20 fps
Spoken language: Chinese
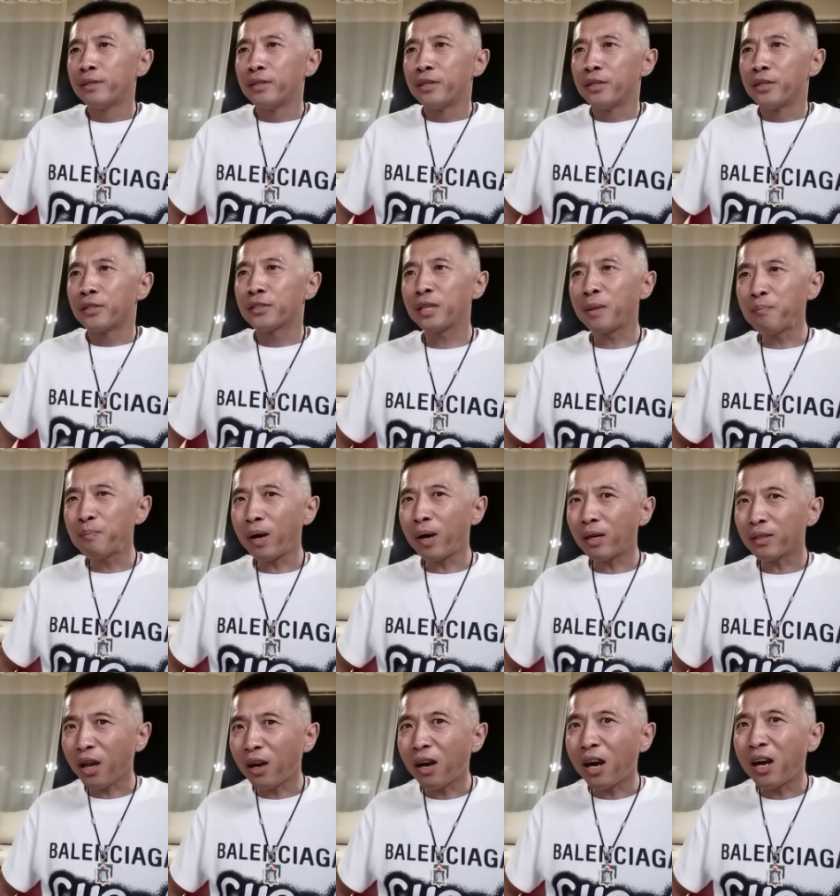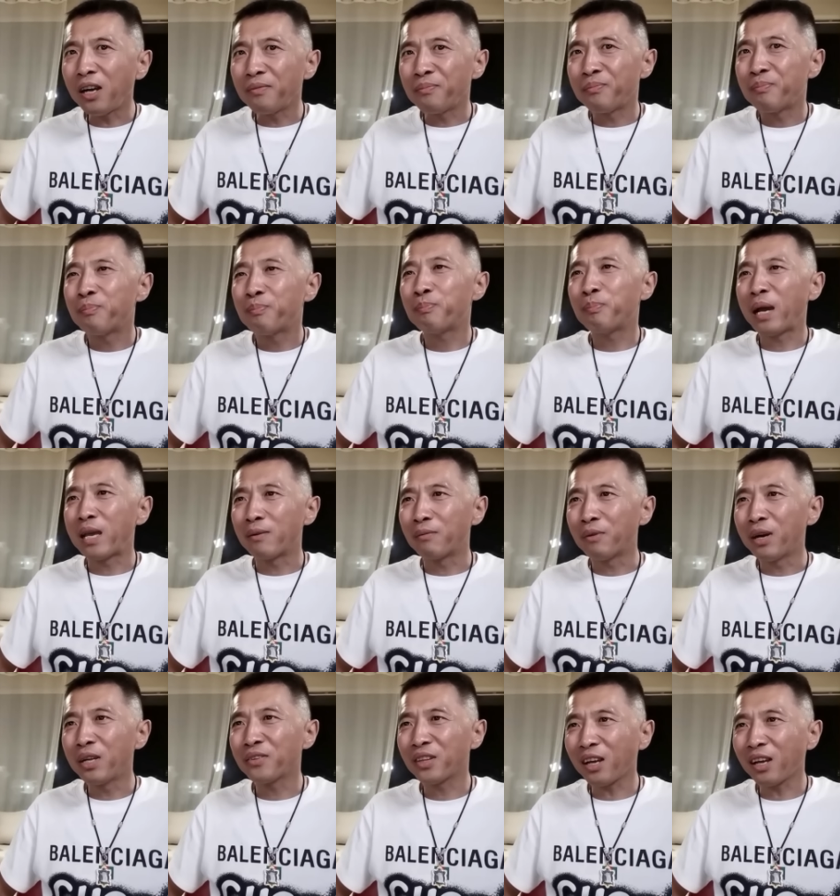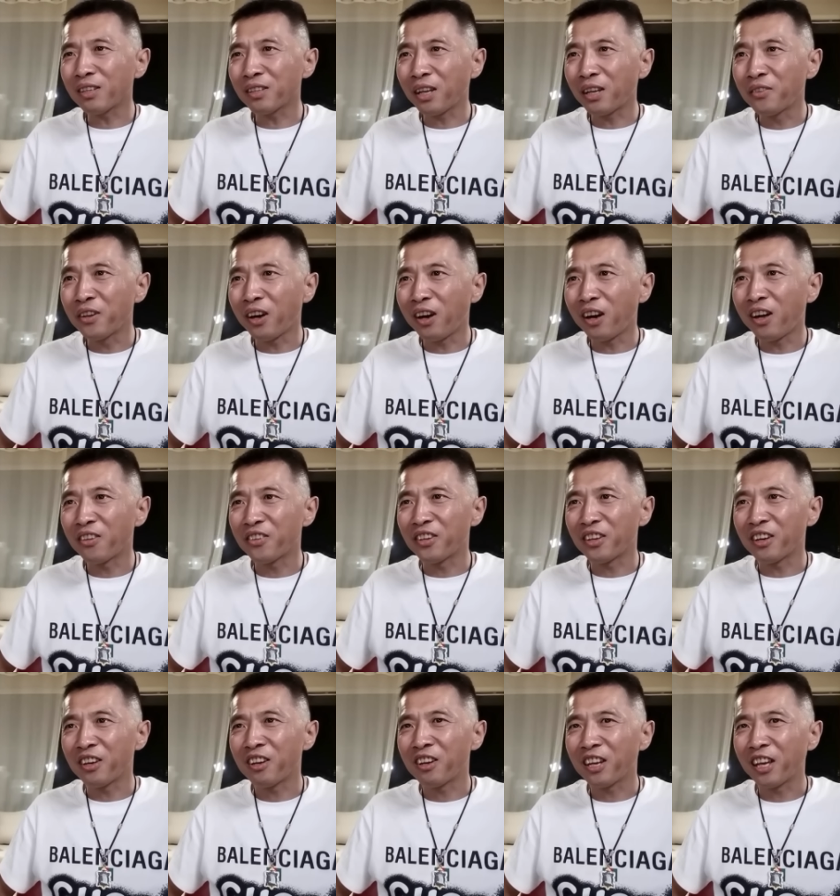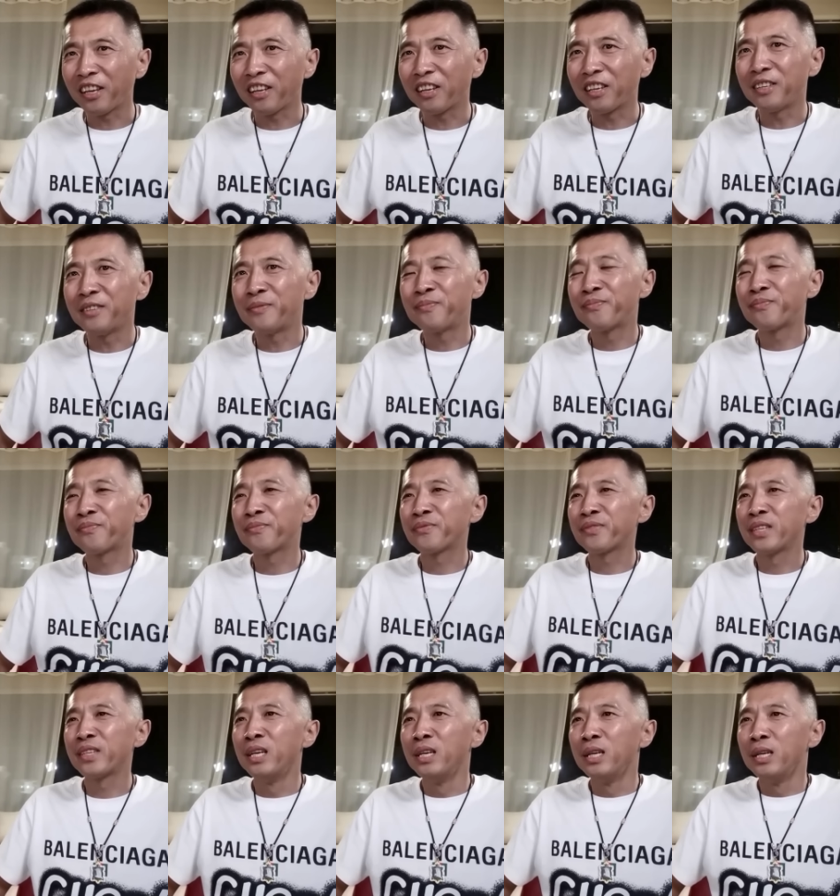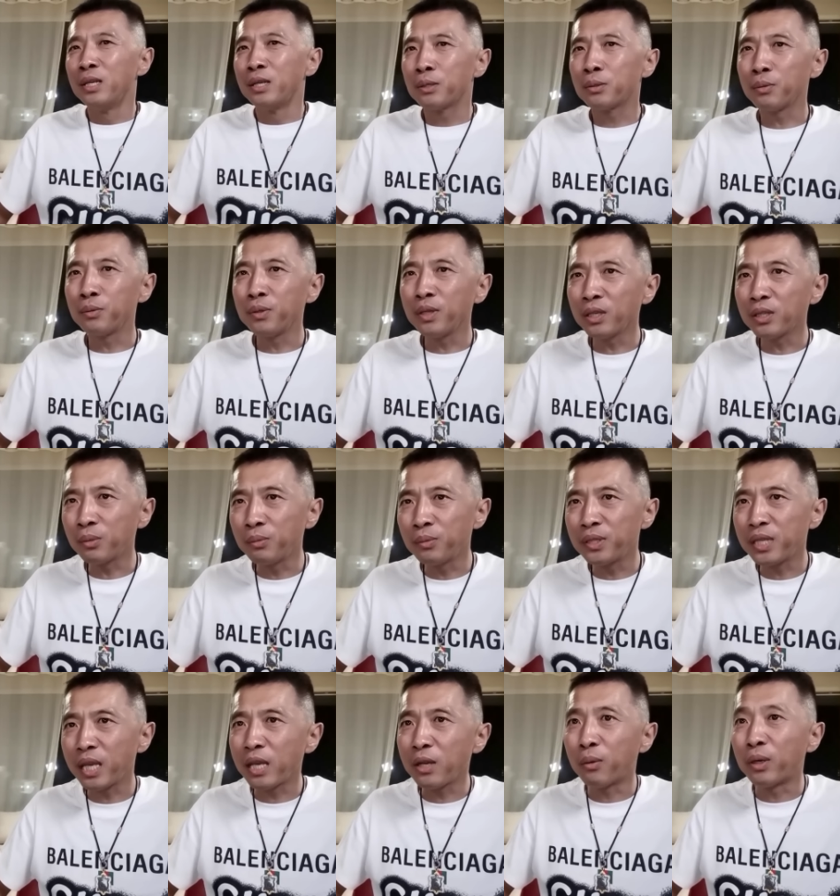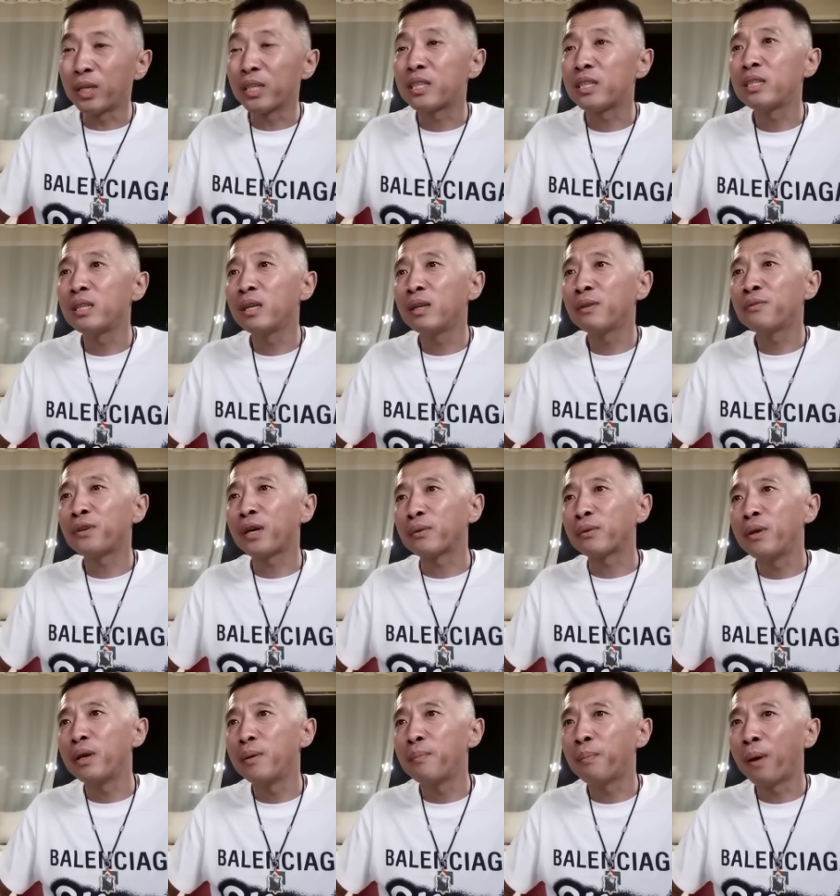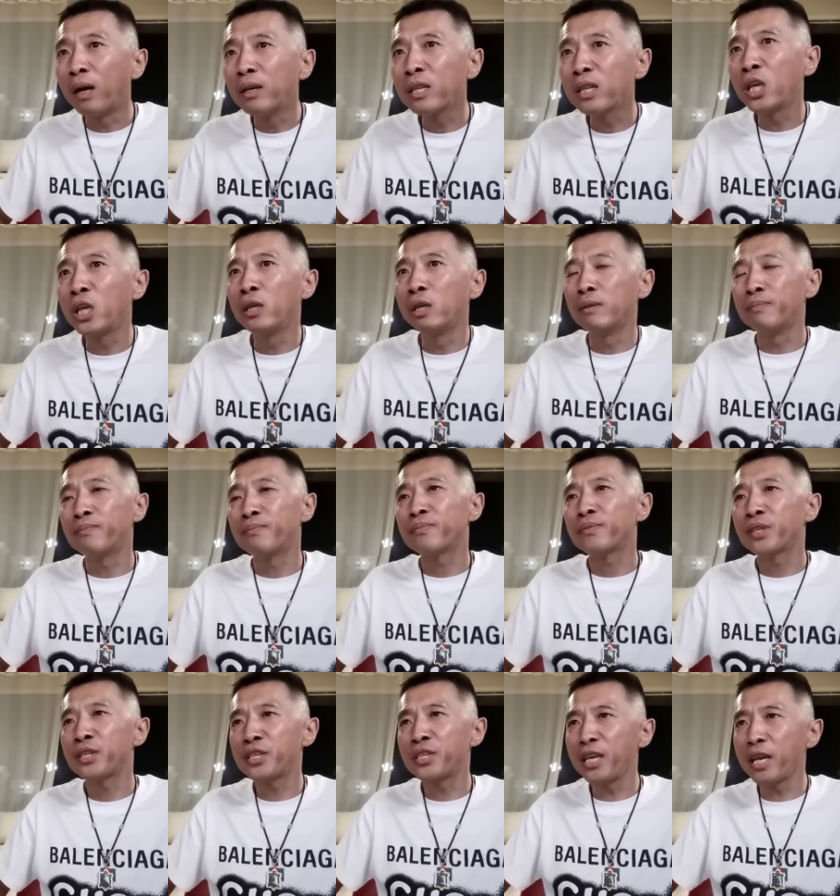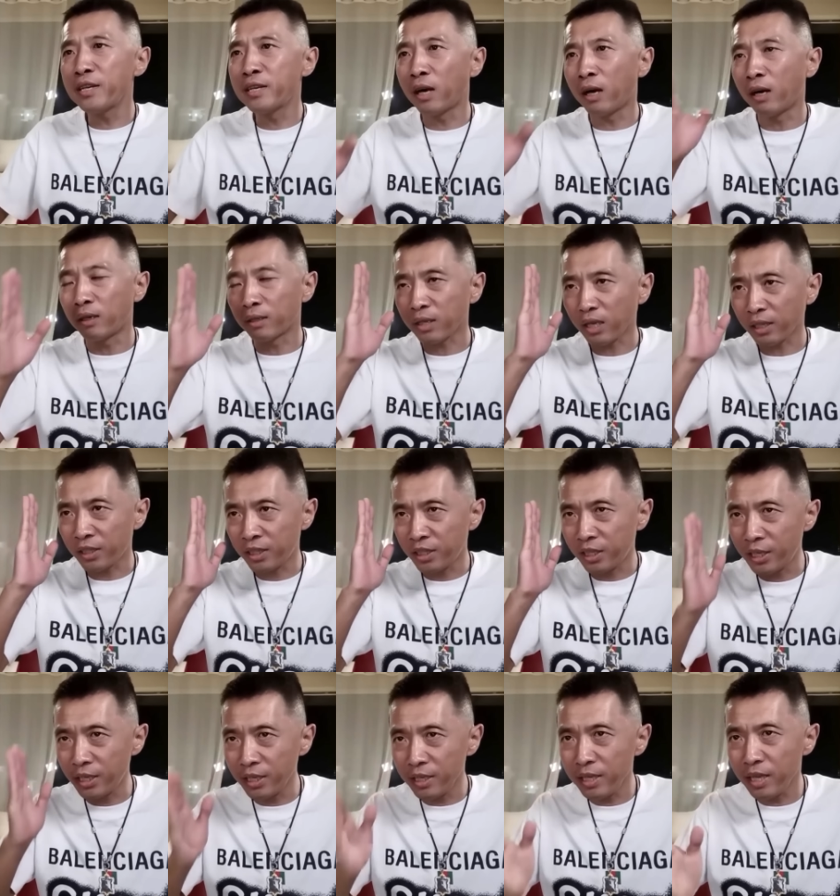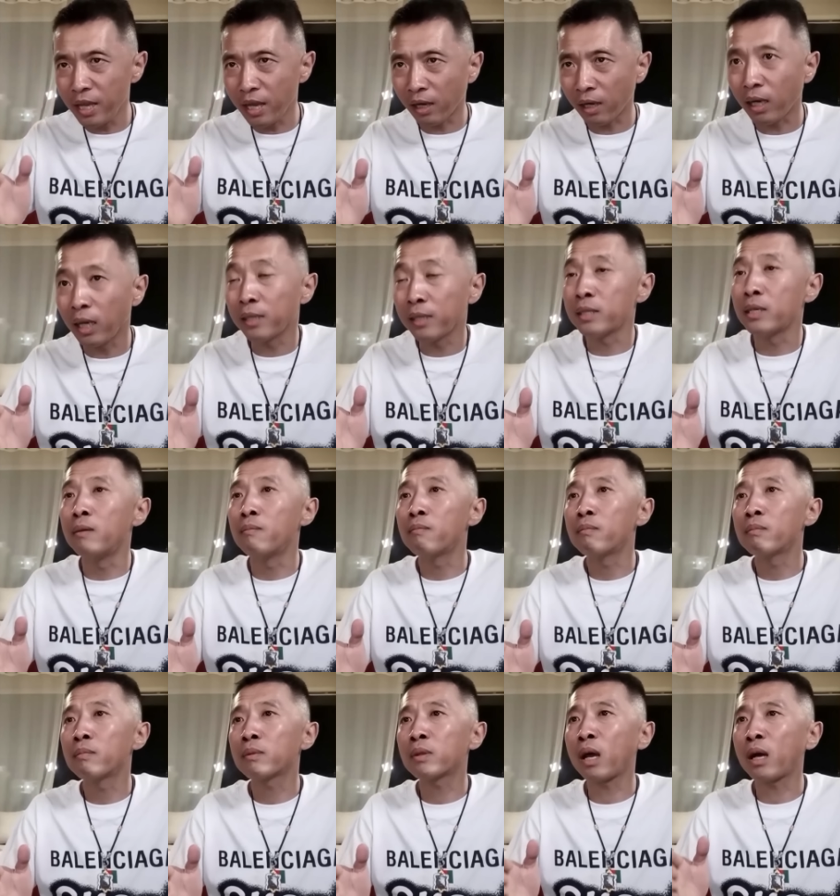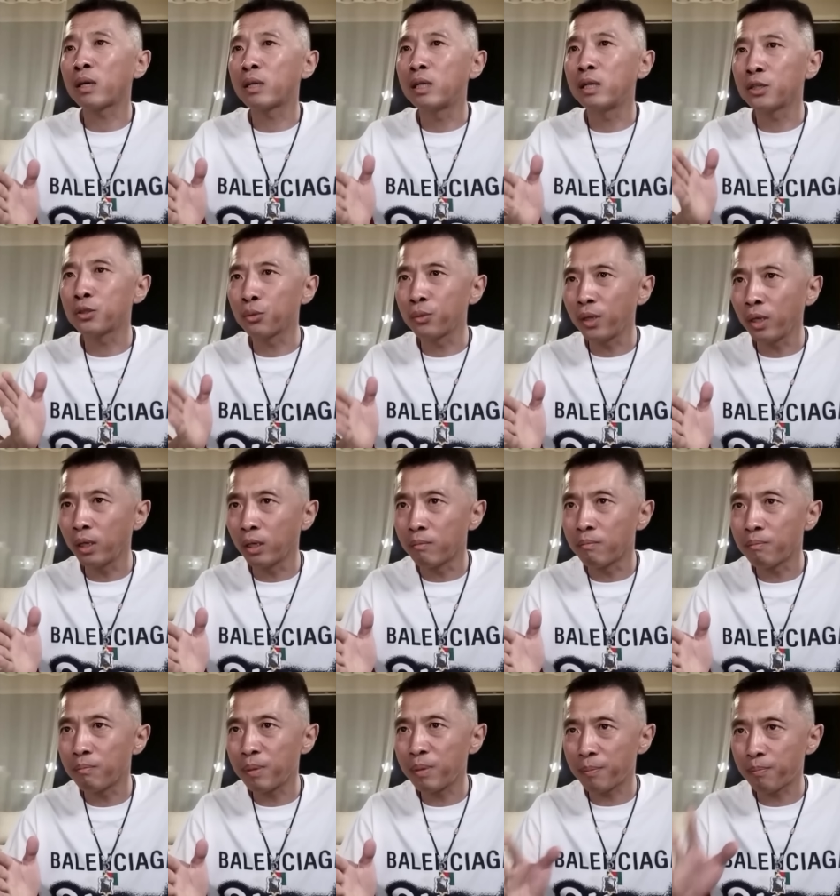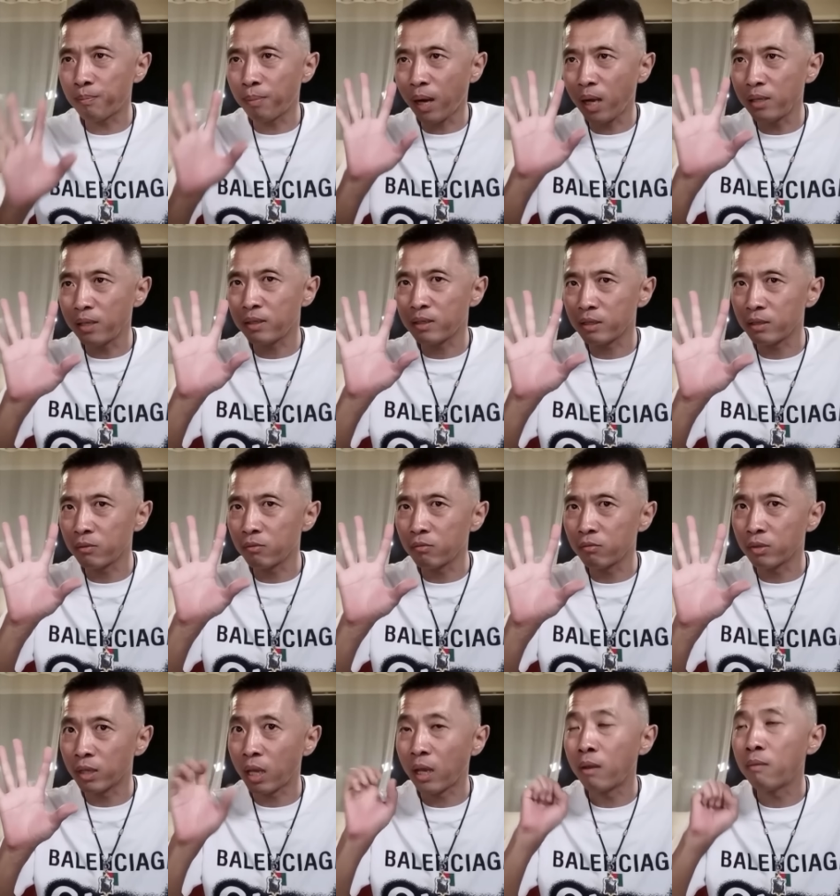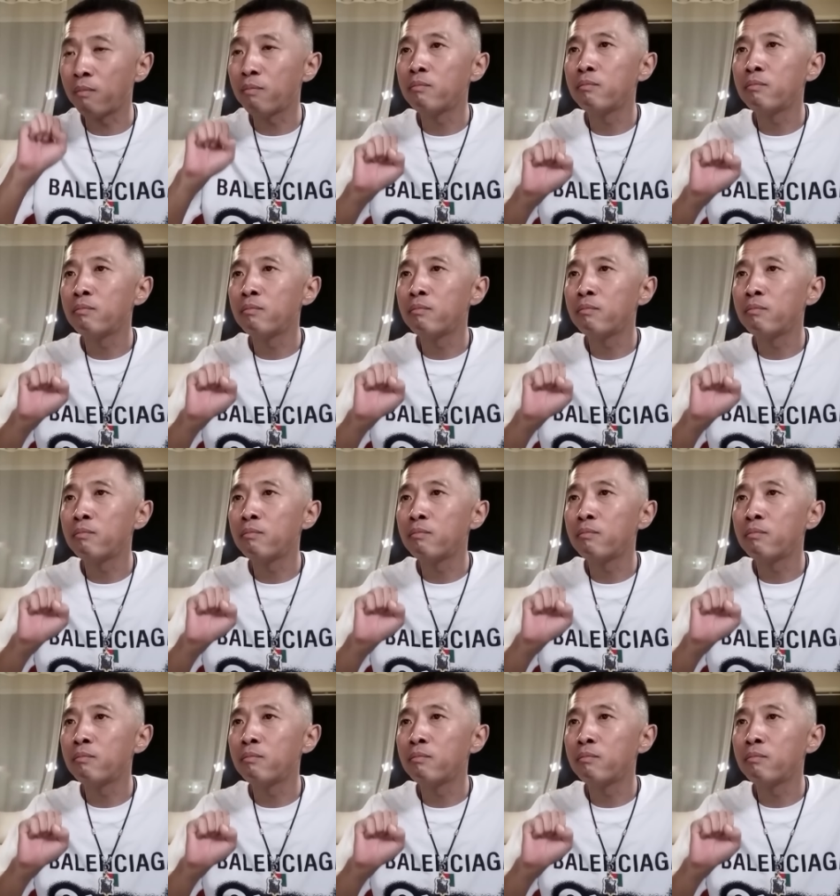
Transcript: 三八大案百万大单的案子来了，孙德松在广西的法院旁听现场，他亲眼看见大哥孙德林被判刑五年。